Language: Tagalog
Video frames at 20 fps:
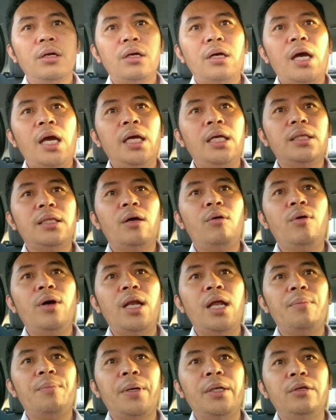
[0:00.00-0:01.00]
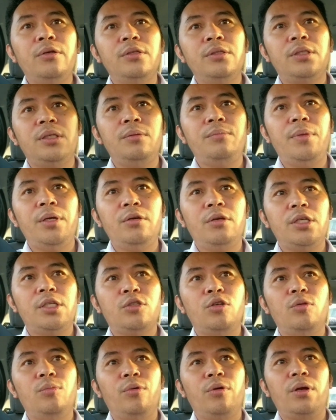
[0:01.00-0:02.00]
kahit na wala pa nun si Mayor
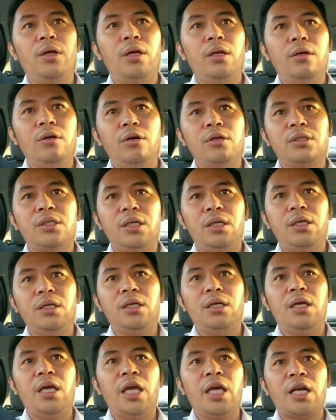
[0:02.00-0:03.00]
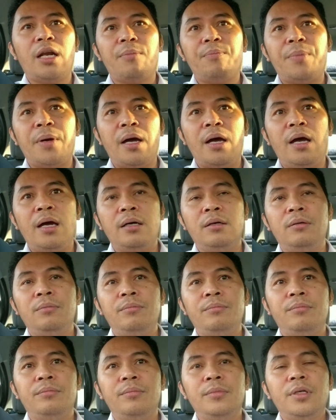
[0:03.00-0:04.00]
Isko Moreno si era
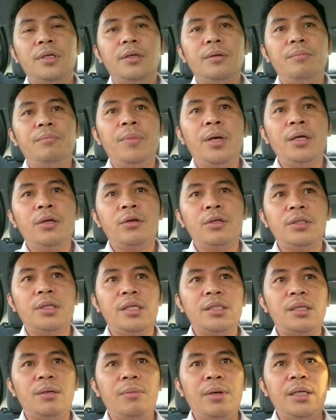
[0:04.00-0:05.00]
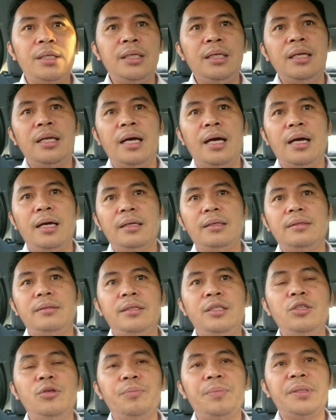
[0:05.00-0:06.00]
pang mayor dyan sa Maynila
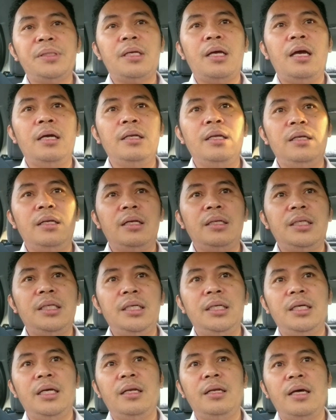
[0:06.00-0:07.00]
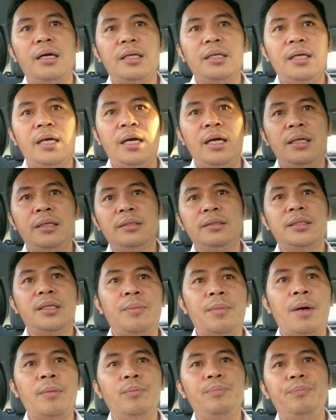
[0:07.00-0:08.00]
inumpisahan na ng DNR yan sa
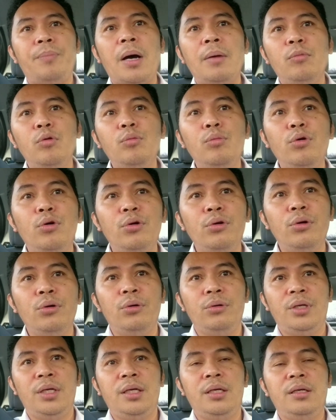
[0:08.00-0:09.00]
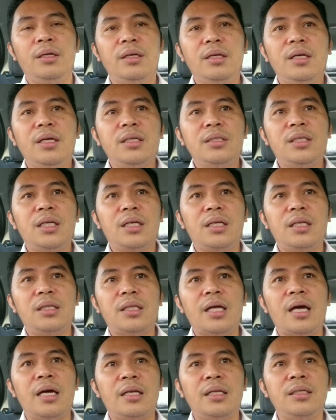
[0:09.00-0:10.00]
pamumuno ni
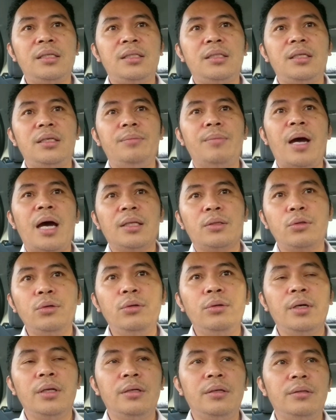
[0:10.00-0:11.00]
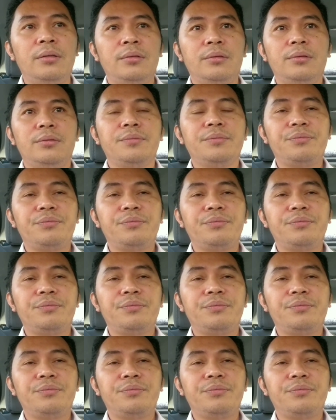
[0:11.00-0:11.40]
Secretary si Mato ano